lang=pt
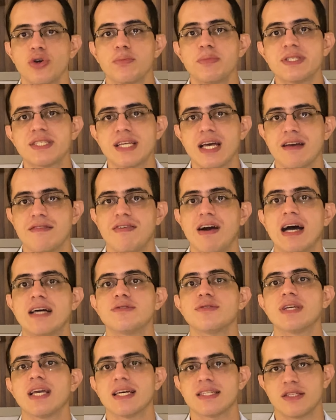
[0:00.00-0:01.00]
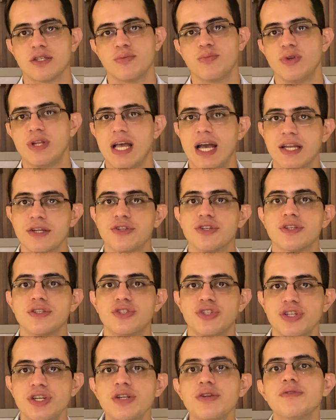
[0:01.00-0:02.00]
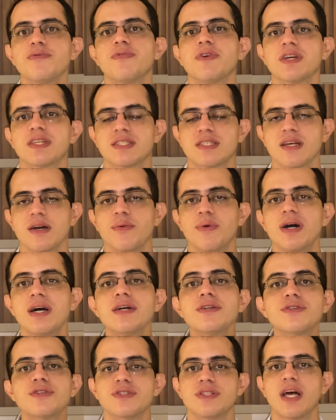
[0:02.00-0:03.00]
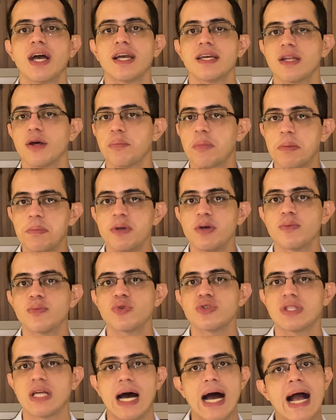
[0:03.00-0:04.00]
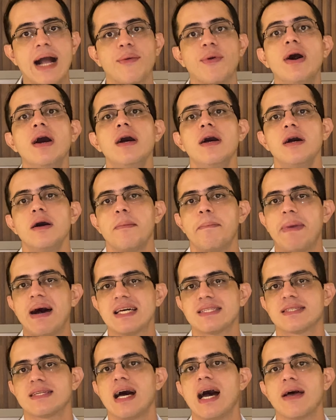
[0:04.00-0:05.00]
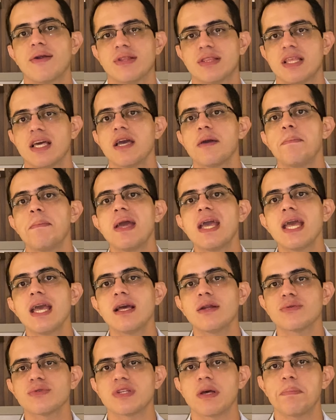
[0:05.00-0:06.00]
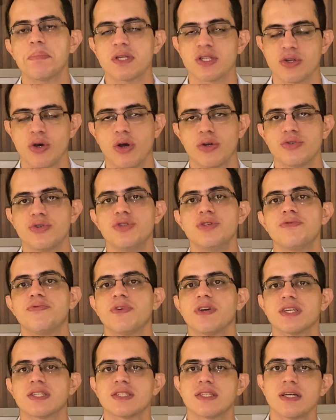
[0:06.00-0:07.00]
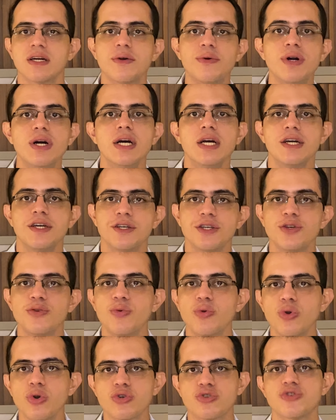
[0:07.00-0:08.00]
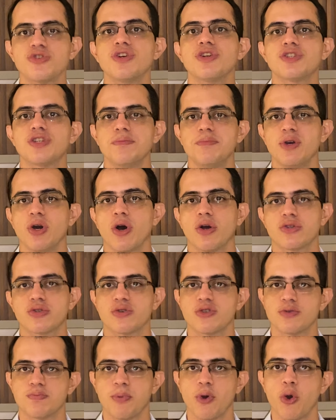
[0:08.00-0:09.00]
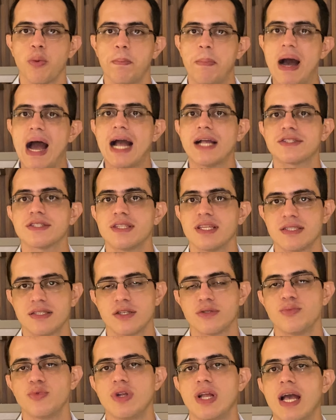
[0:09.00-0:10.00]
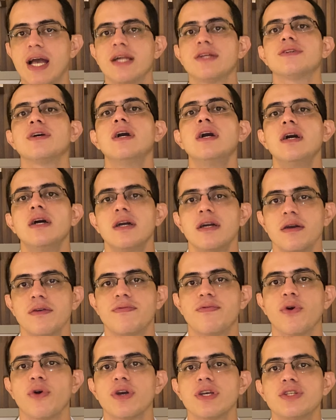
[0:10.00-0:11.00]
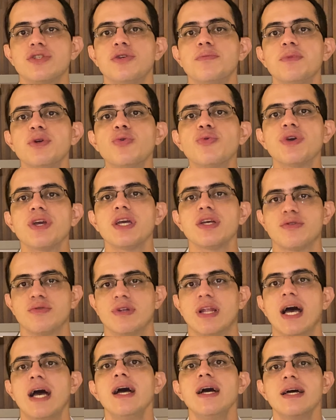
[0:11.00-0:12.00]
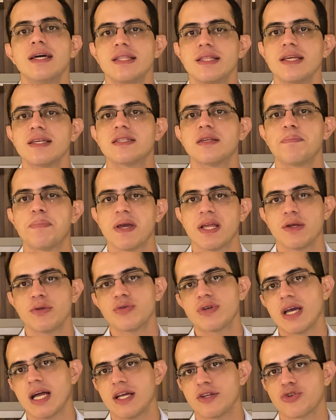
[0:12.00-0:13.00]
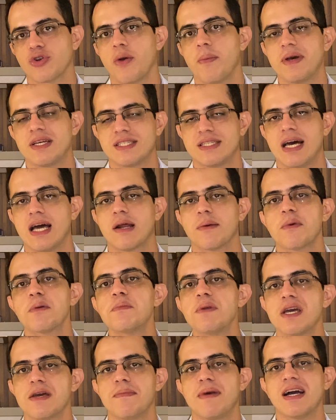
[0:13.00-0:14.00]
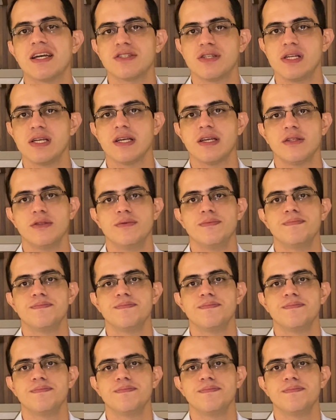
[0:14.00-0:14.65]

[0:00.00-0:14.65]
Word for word: observado que essas mulheres que tinham infecção antes né, e não bebiam muita água passaram a ter menos episódios de infecção e o uso de antibióticos por parte dessas mulheres foi diminuído né, nesse período que elas começaram a beber mais líquido.